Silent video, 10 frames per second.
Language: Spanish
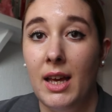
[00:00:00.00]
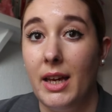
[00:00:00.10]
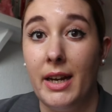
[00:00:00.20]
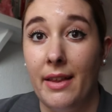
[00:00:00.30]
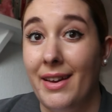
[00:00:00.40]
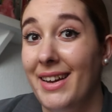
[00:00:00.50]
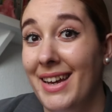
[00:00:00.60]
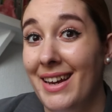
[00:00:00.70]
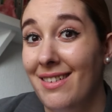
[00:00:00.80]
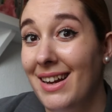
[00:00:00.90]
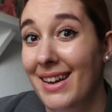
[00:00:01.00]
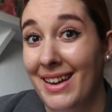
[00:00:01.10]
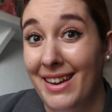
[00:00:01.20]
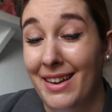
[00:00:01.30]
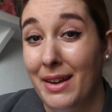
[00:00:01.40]
Y nada, y ahora eh,
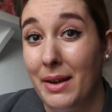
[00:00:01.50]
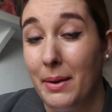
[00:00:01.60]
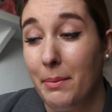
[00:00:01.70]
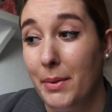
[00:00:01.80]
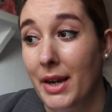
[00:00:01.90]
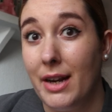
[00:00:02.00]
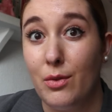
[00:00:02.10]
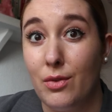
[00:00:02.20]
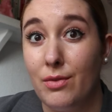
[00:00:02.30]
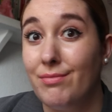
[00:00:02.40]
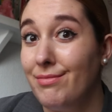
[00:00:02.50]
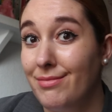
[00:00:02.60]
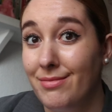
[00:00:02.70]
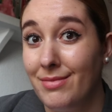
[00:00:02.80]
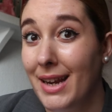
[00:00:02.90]
me voy
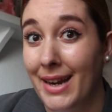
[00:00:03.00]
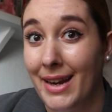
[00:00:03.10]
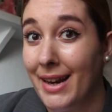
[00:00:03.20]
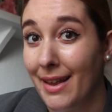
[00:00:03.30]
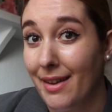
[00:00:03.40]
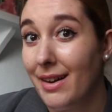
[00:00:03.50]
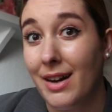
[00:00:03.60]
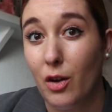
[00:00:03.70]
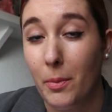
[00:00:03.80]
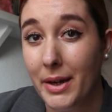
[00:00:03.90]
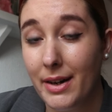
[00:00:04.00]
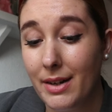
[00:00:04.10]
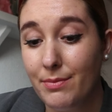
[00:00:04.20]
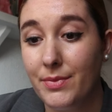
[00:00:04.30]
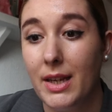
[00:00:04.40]
a ir a comer.
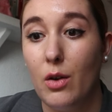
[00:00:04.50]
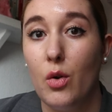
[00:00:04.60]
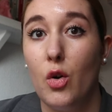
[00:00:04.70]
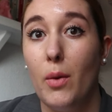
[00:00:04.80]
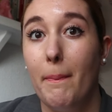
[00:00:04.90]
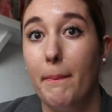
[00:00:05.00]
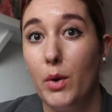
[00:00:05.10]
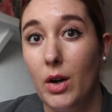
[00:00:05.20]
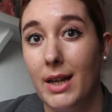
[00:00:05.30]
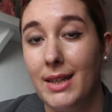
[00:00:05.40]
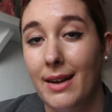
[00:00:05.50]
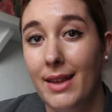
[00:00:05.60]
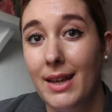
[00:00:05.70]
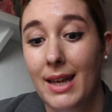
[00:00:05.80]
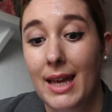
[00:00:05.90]
Luego por la
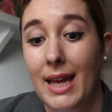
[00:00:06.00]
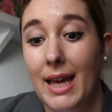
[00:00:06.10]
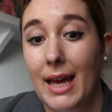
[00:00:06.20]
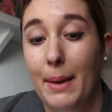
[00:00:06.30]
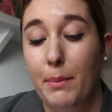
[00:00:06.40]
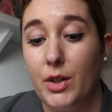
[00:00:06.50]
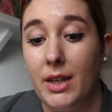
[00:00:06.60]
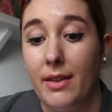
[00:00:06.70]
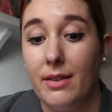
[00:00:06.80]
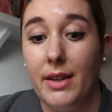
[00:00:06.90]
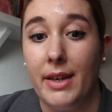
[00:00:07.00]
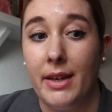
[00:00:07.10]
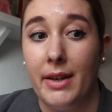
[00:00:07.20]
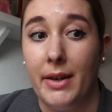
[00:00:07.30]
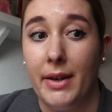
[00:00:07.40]
tarde, pues nada,
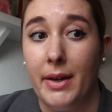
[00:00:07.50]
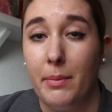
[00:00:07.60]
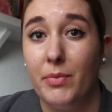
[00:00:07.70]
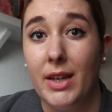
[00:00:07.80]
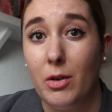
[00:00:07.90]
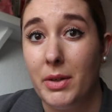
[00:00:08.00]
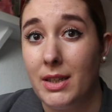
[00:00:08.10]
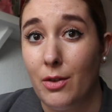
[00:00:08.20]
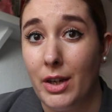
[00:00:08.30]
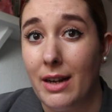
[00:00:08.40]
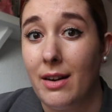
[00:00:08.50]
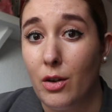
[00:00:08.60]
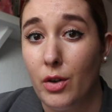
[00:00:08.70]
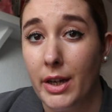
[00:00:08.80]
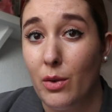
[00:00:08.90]
eh, tengo pensado ir a
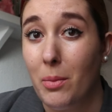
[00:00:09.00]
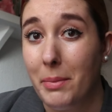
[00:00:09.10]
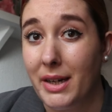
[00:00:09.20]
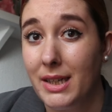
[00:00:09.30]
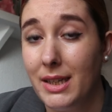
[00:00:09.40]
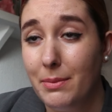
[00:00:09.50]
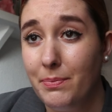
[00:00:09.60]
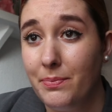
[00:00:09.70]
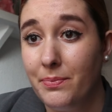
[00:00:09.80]
recoger un paquete.